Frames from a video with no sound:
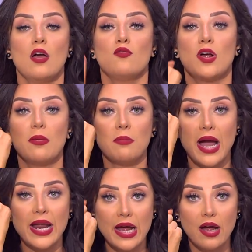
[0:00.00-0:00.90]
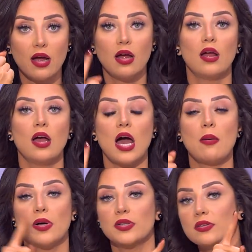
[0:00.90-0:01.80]
فلما انا
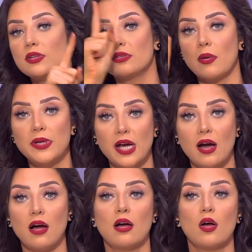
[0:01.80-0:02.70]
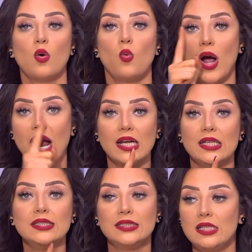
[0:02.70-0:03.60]
ابقى ضد الطبيعه
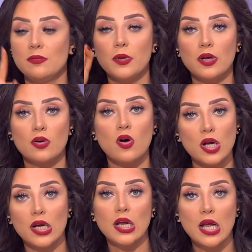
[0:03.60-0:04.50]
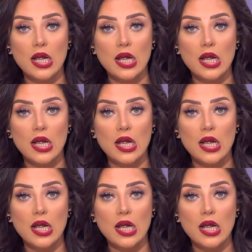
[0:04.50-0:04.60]
وعقلي يسيب الراجل